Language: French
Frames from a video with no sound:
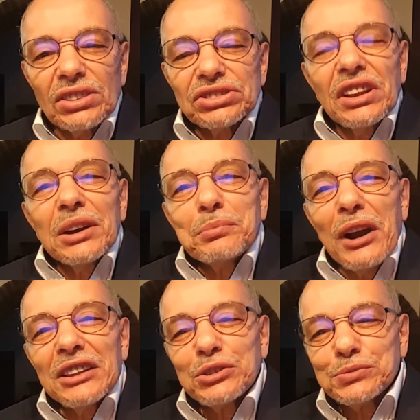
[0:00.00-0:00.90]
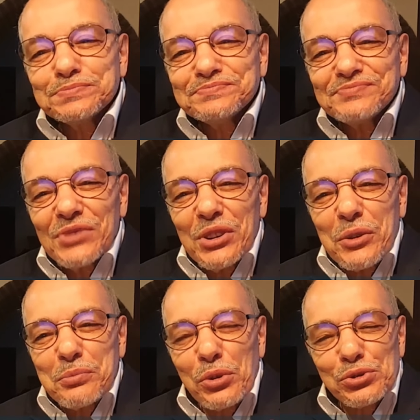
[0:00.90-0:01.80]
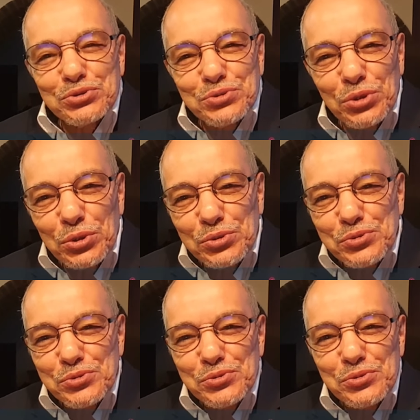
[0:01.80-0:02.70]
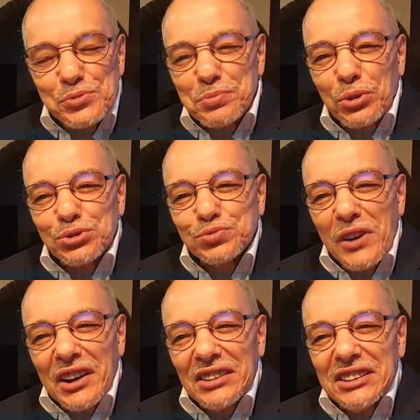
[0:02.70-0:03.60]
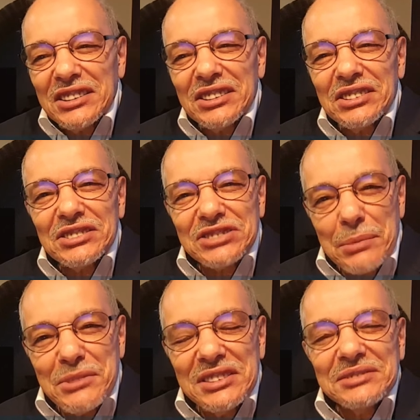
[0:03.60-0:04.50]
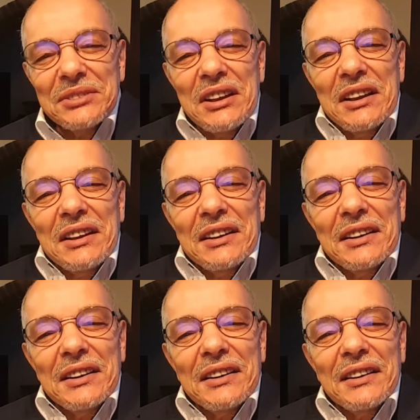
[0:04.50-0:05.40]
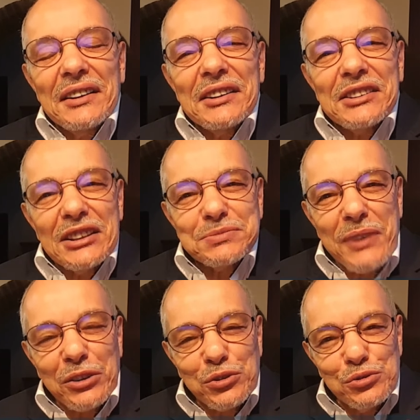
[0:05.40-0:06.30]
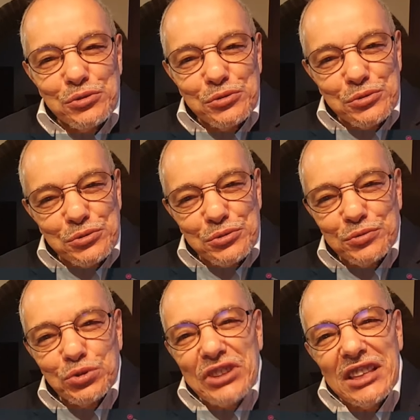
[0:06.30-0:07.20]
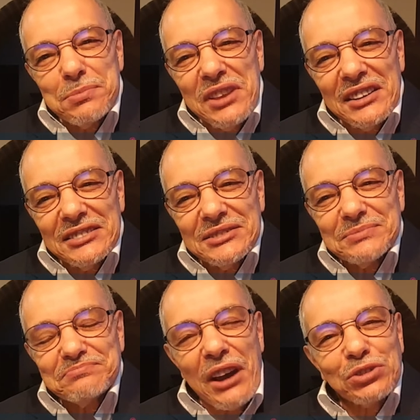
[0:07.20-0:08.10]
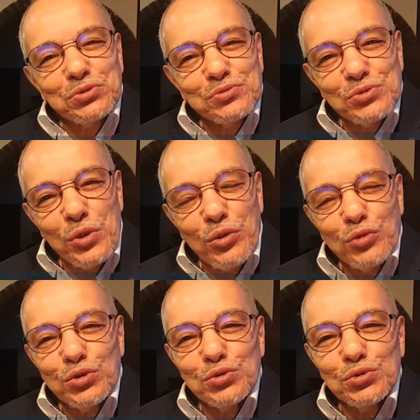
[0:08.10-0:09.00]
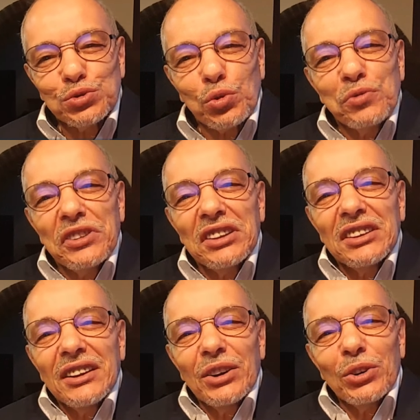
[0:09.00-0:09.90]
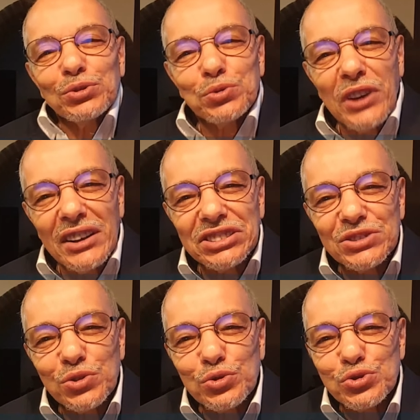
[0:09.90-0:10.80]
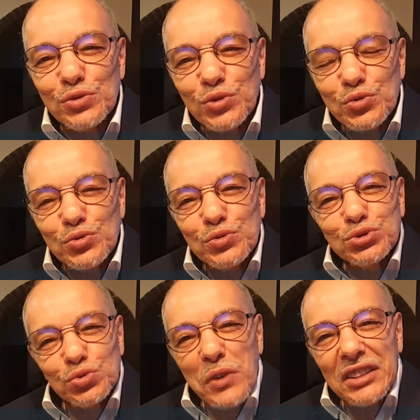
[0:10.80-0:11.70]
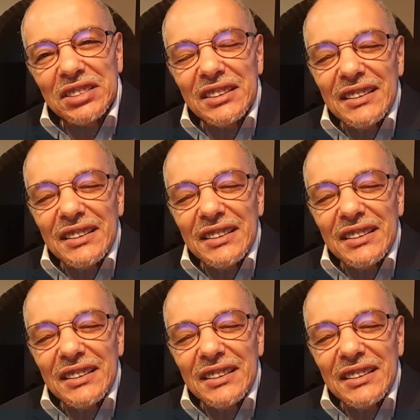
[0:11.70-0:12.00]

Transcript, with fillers: salam alaikum. Bonjour ou bonsoir les amis. J'espère que vous allez bien partout où vous vous trouvez. En tout cas, c'est ce que je vous souhaite.